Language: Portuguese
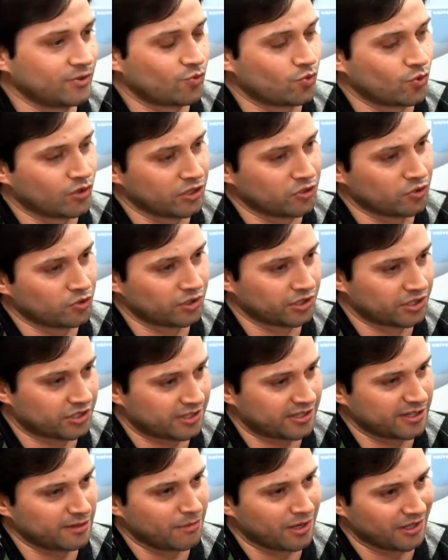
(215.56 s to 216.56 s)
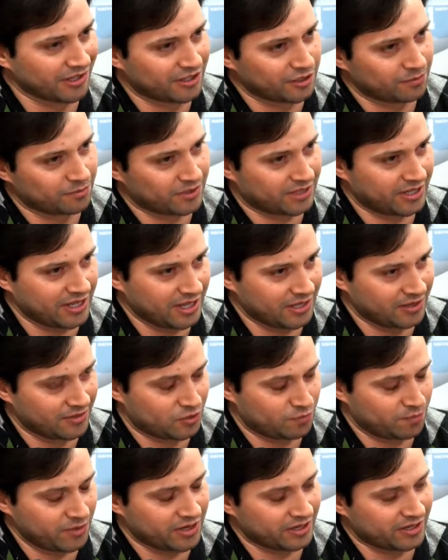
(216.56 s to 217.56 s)
Eu correndo o risco de ser mal interpretado,
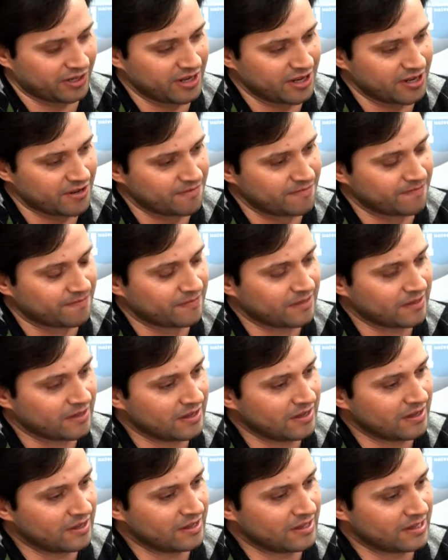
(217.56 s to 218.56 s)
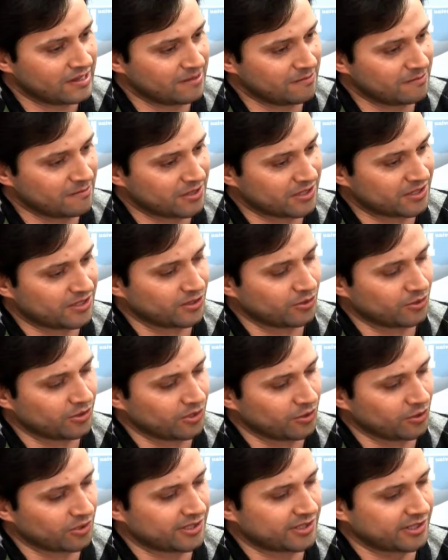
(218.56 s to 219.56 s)
espero que não. Mas eu
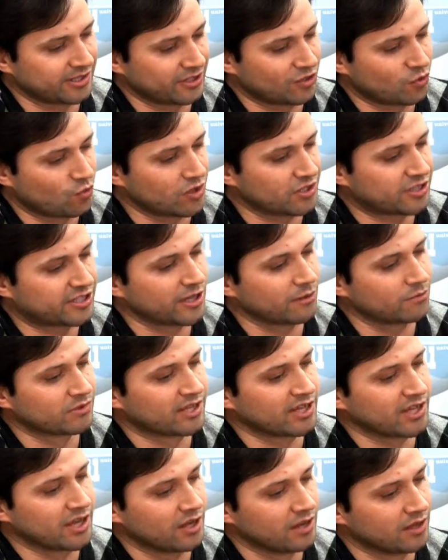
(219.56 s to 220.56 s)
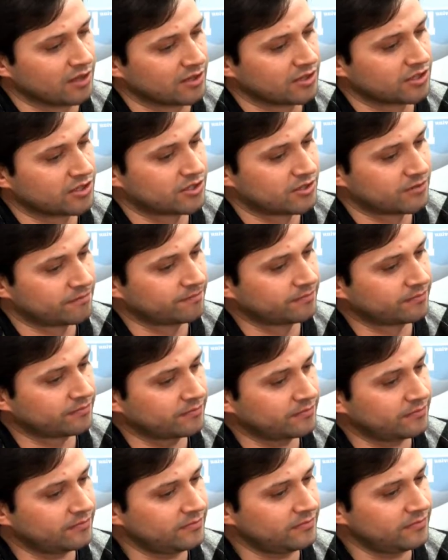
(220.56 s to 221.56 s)
diria o seguinte: quando estamos em aulas,
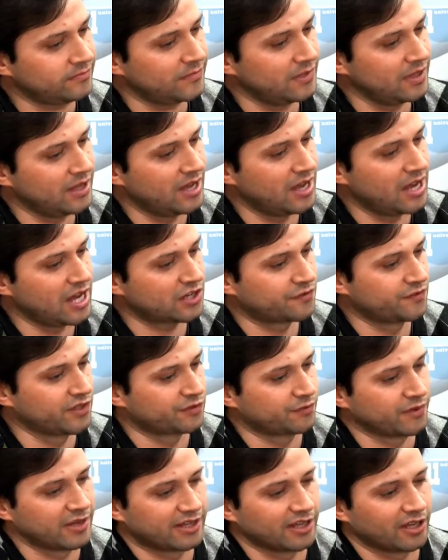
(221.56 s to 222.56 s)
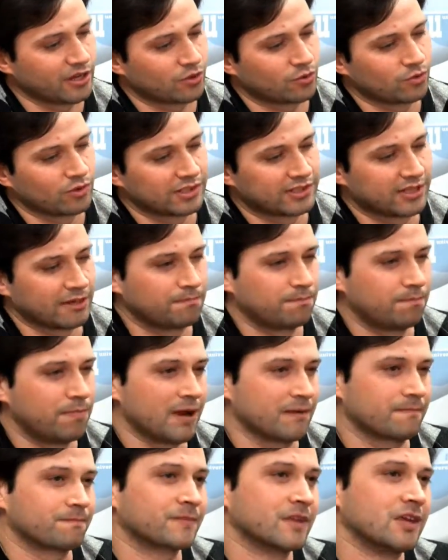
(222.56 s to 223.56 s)
às vezes vem aquela coisa,
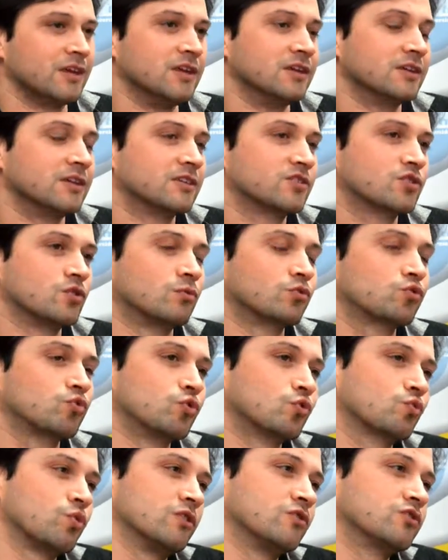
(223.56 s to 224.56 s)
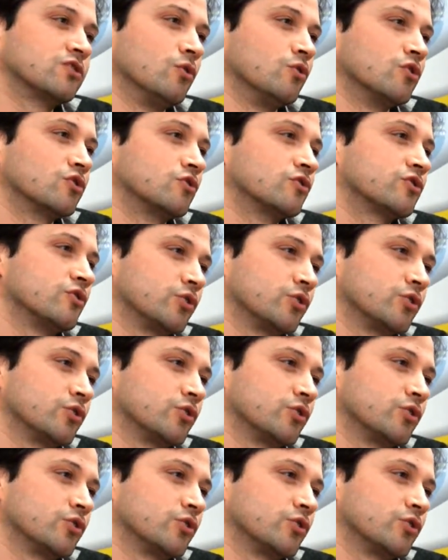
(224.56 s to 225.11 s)
pá, sobretudo quando os alunos não